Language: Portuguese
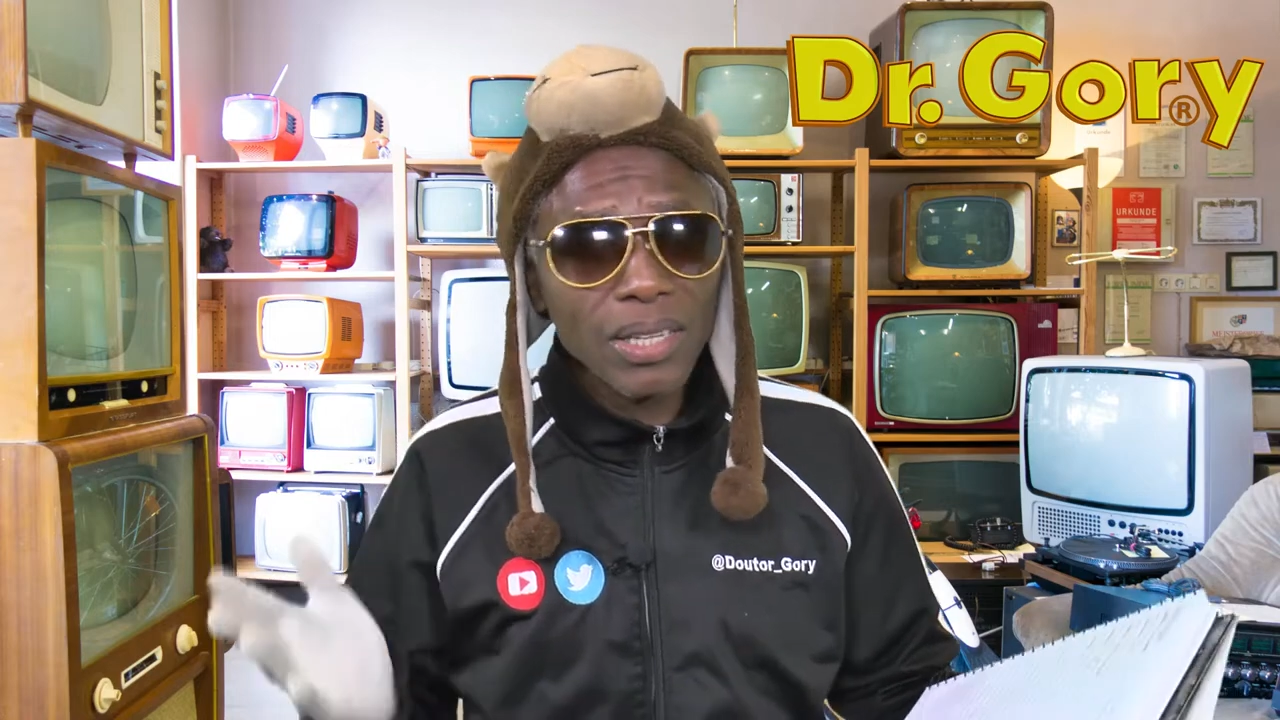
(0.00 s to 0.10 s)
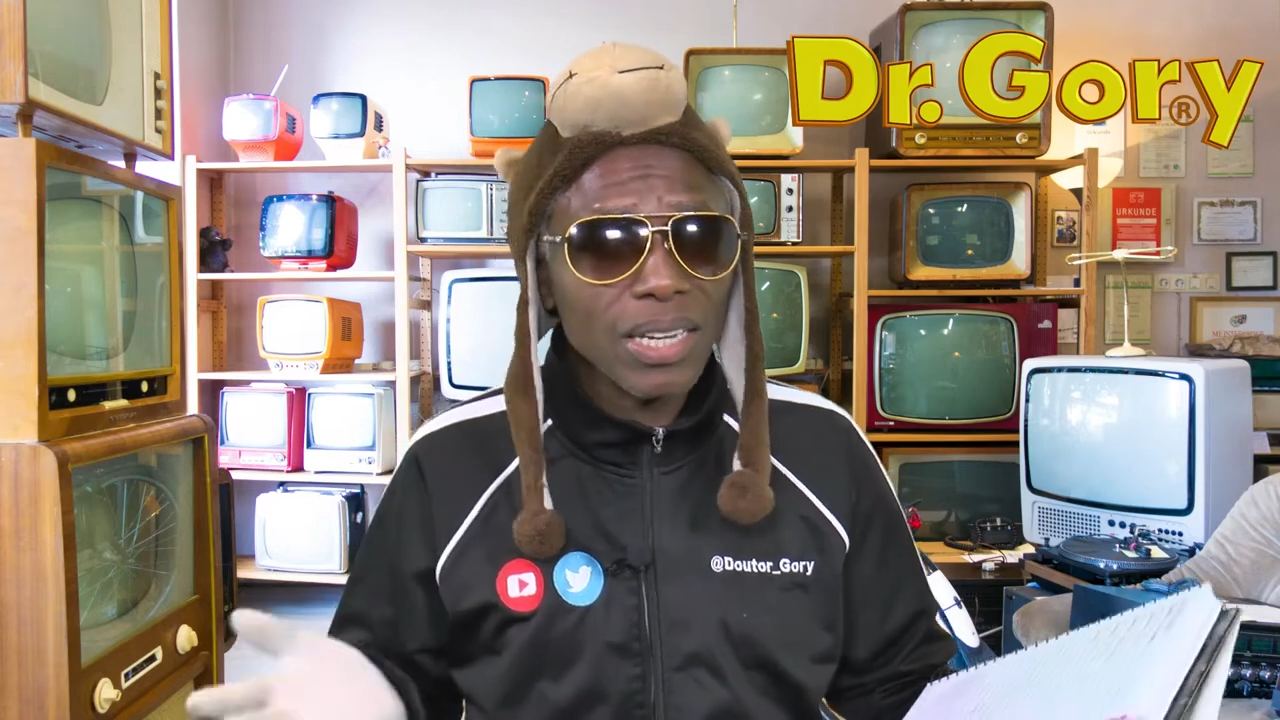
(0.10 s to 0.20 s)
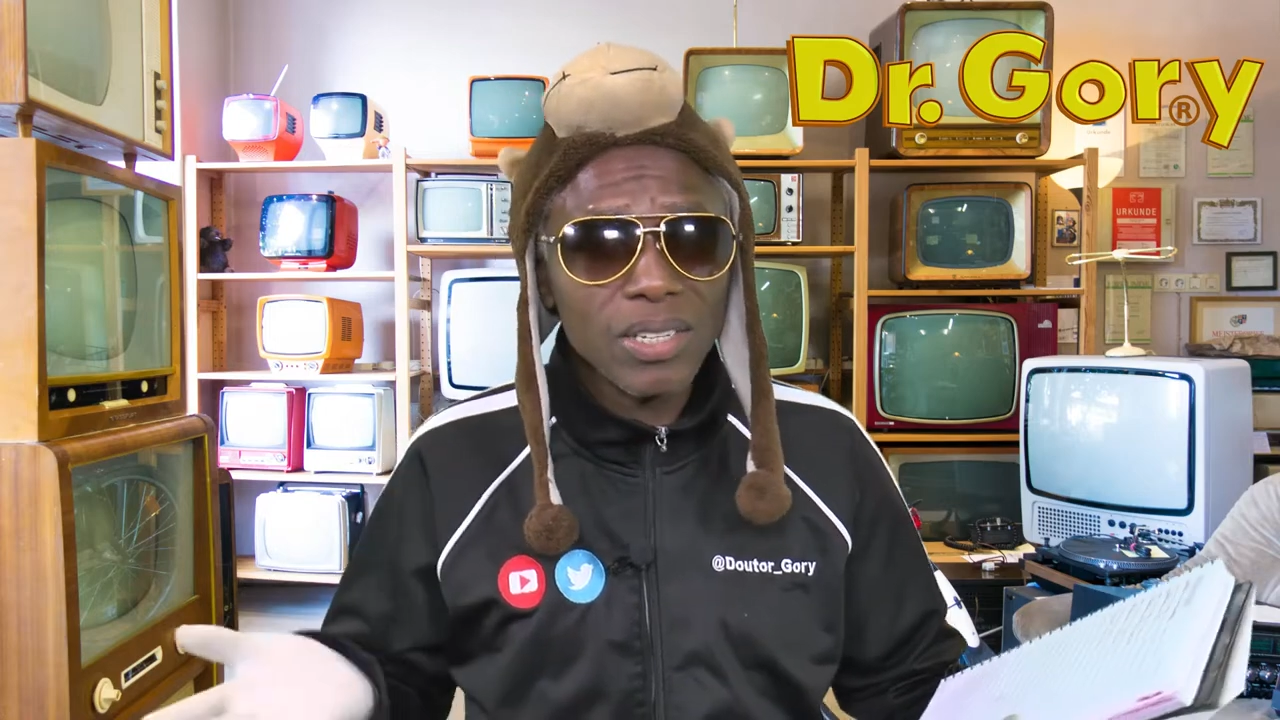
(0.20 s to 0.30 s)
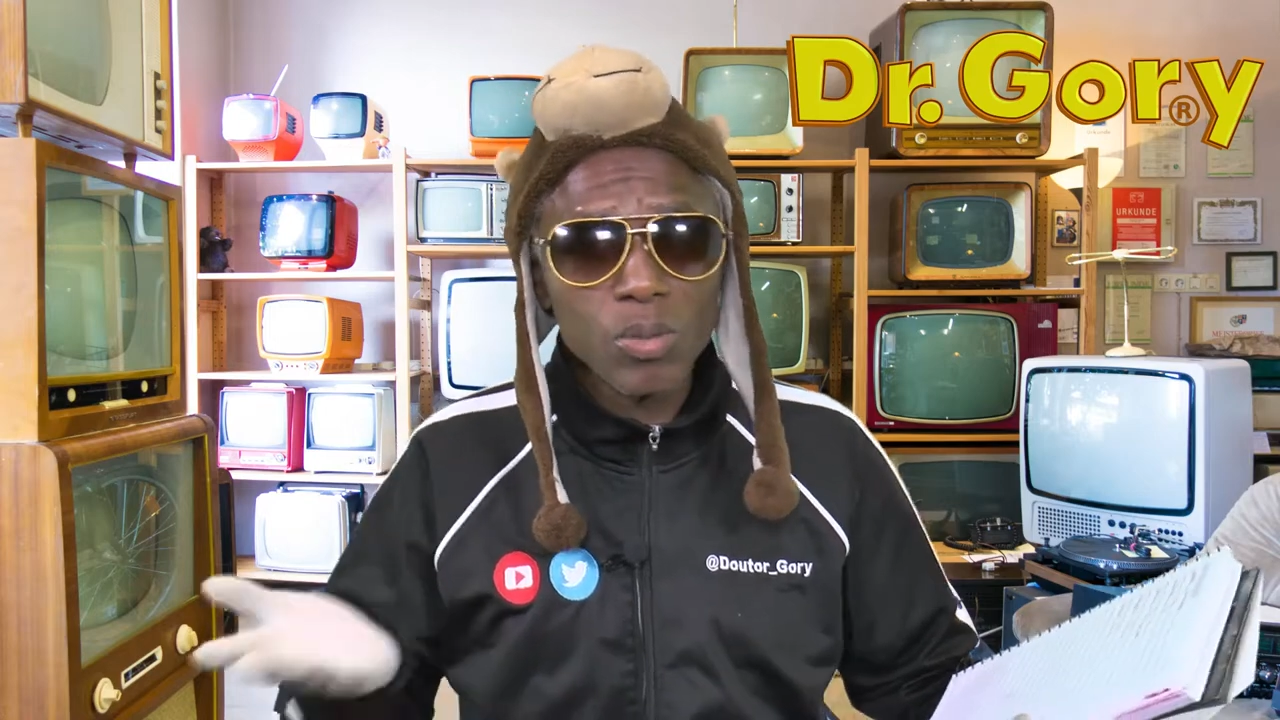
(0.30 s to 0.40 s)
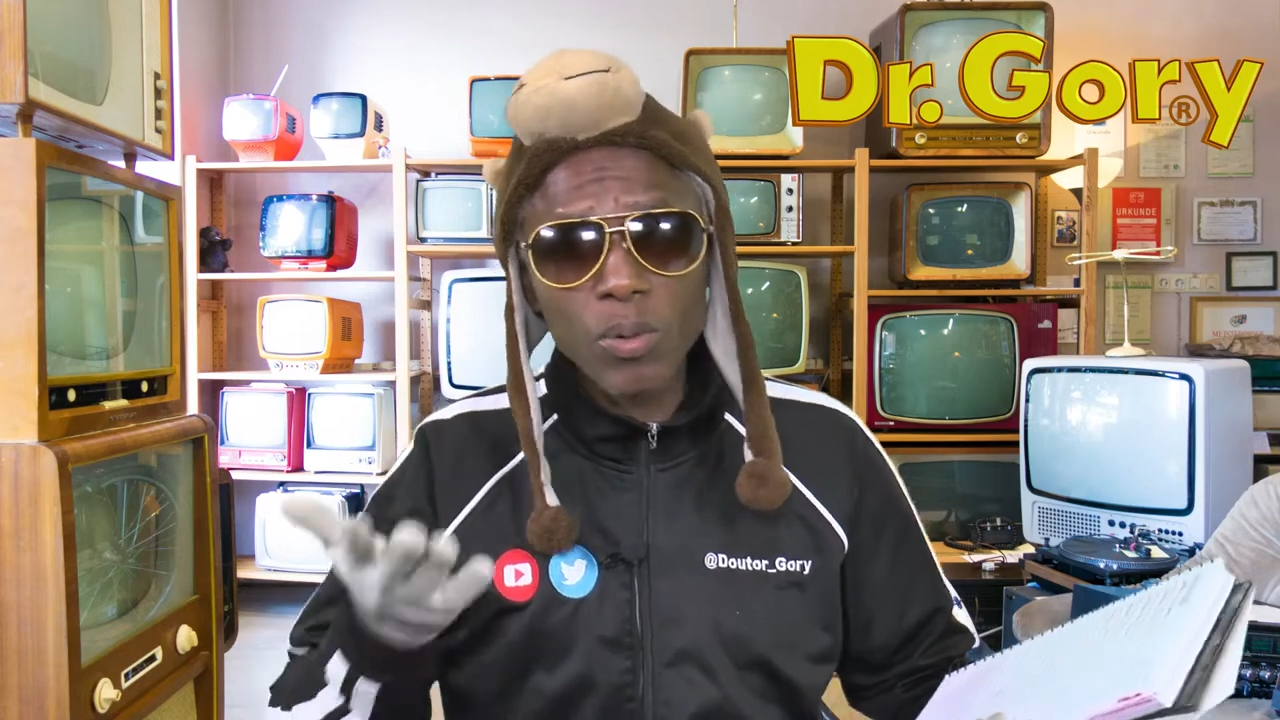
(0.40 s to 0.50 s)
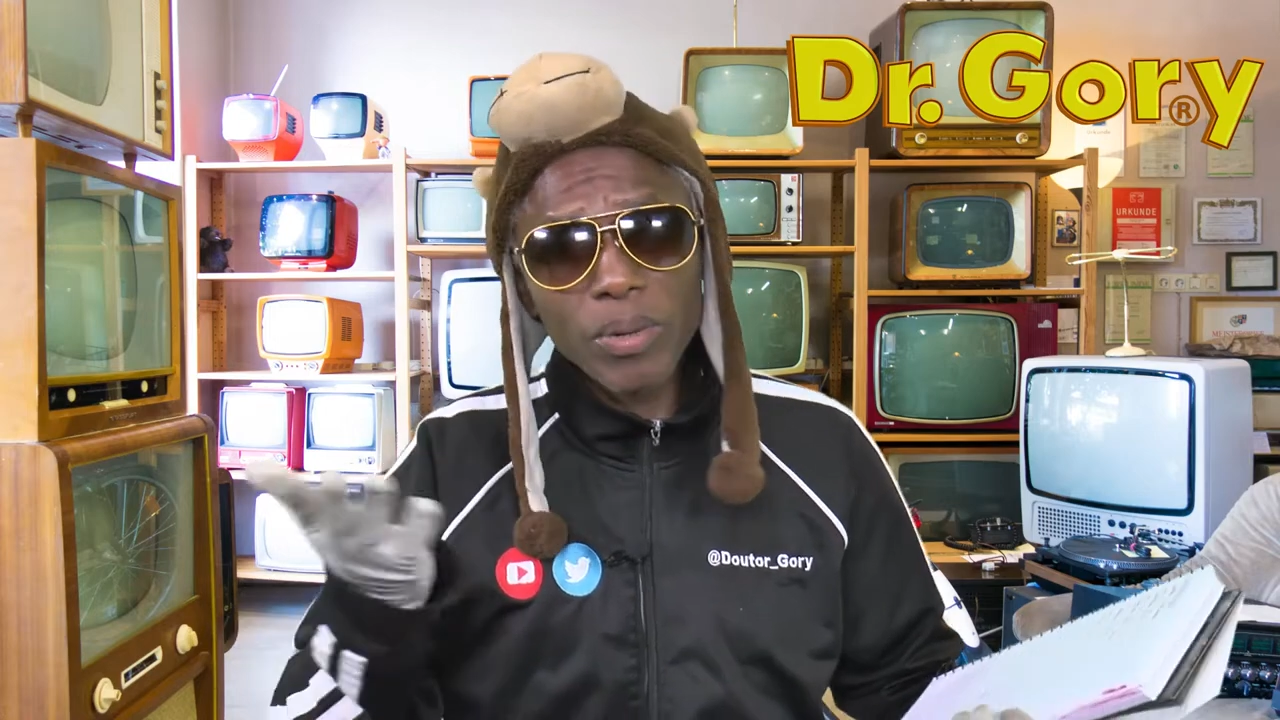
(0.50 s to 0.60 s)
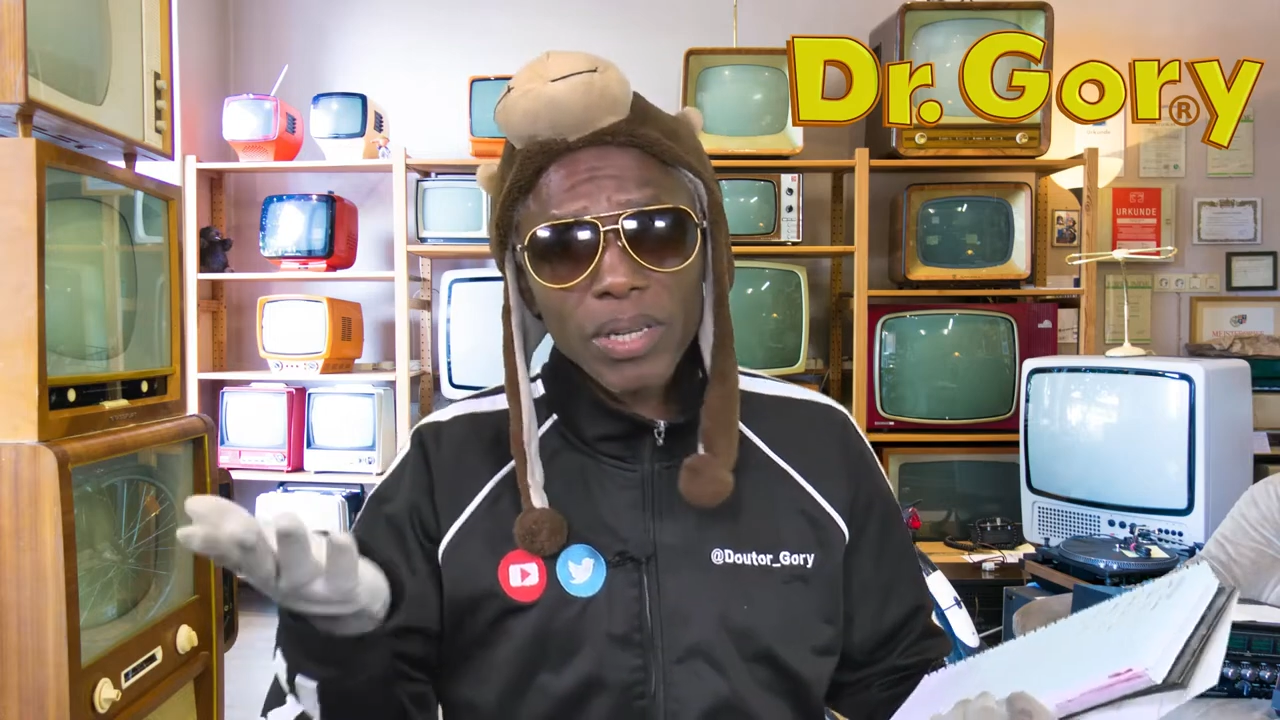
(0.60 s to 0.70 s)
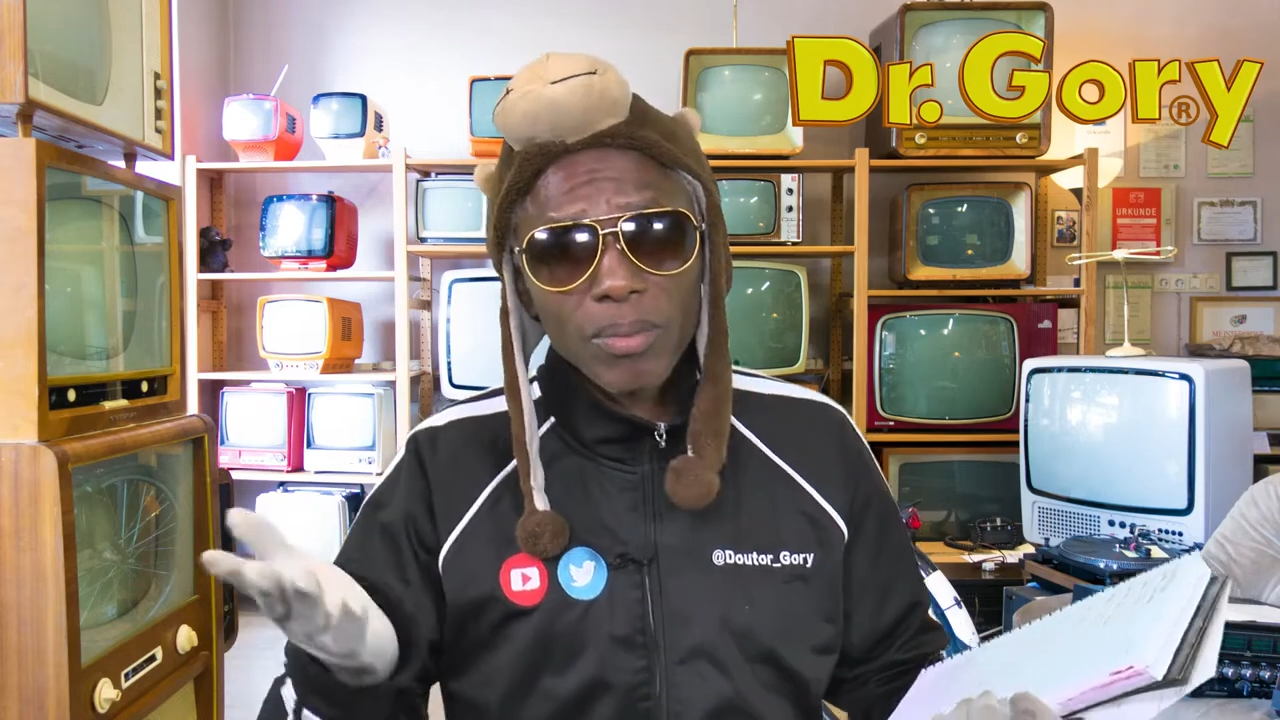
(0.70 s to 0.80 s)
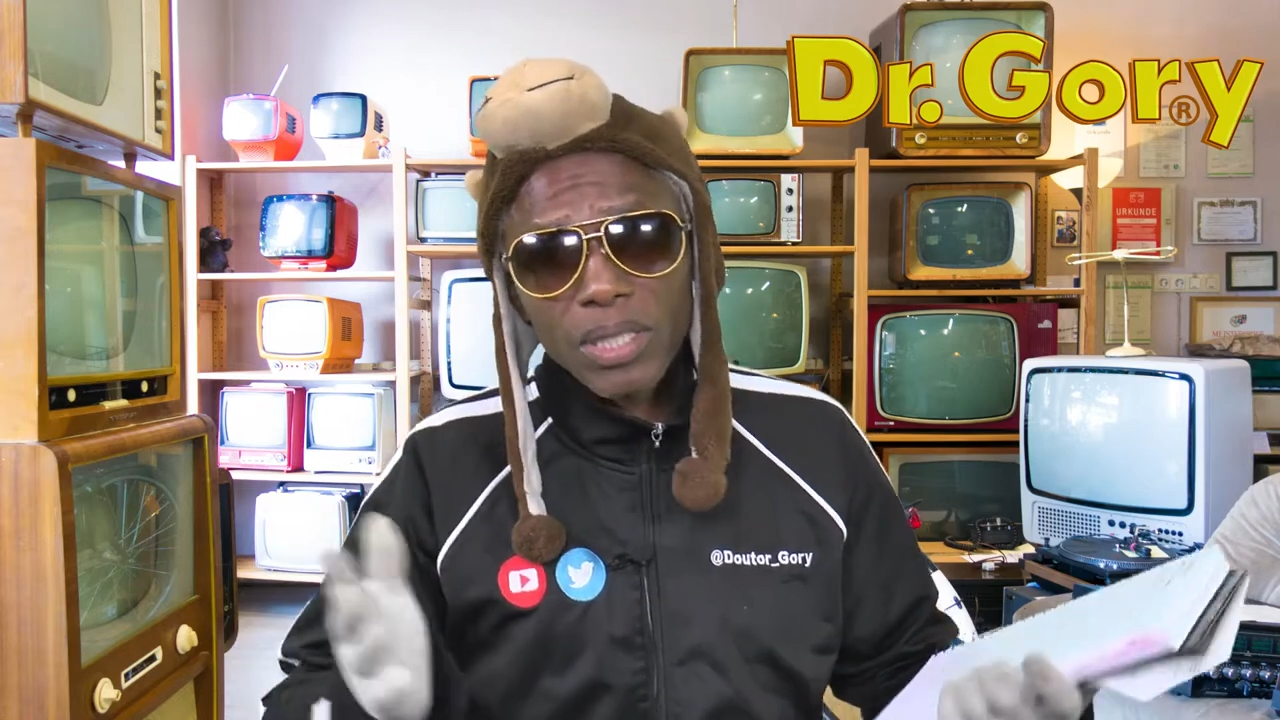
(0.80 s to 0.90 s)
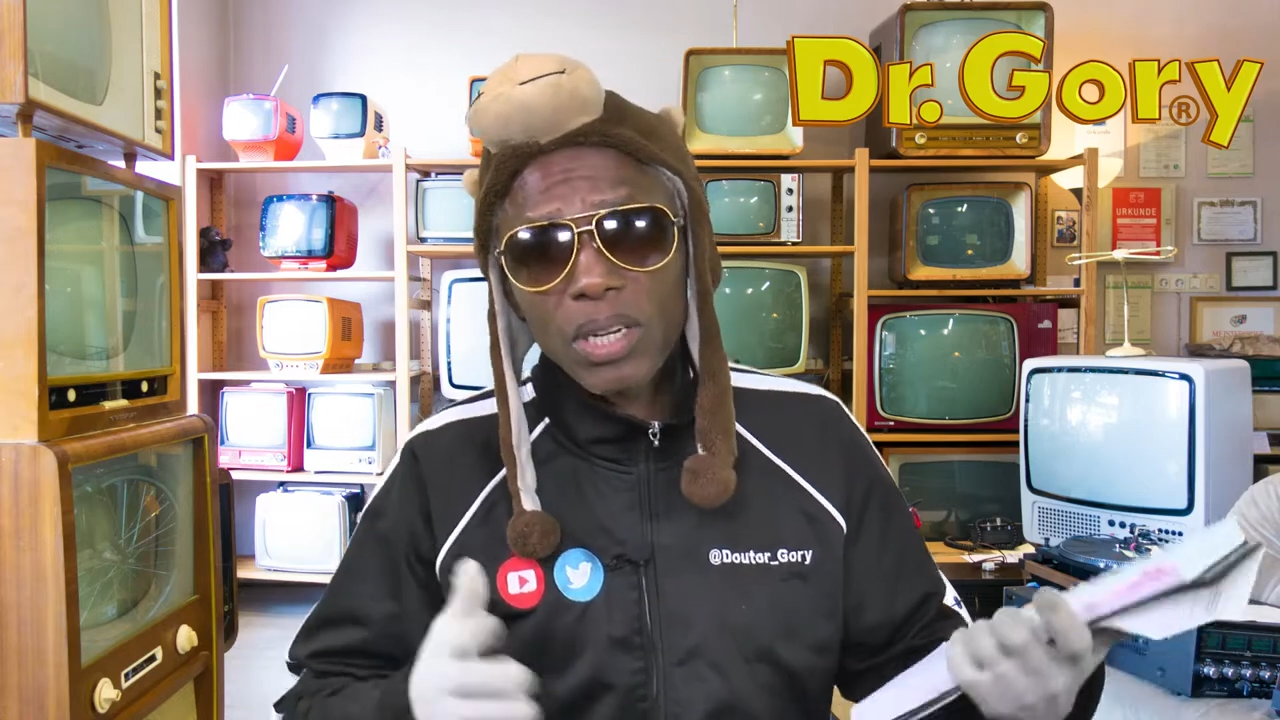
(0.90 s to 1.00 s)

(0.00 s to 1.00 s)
dá esses problemas